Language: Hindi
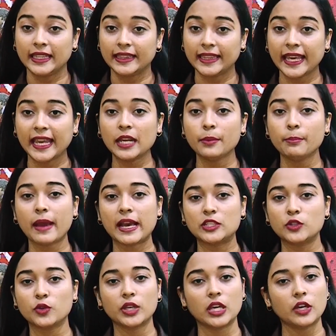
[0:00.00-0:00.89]
तीन
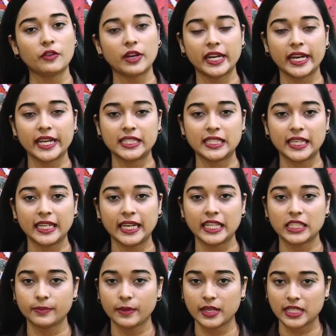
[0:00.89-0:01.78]
मैचों की वनडे
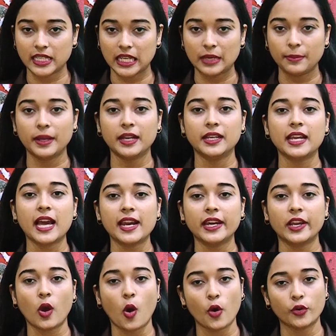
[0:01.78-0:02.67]
सीरीज में टीम इंडिया
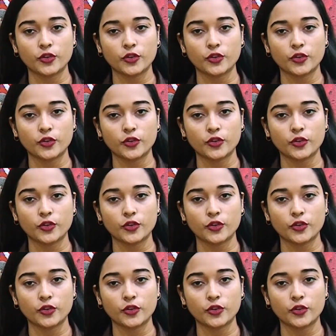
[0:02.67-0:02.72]
ने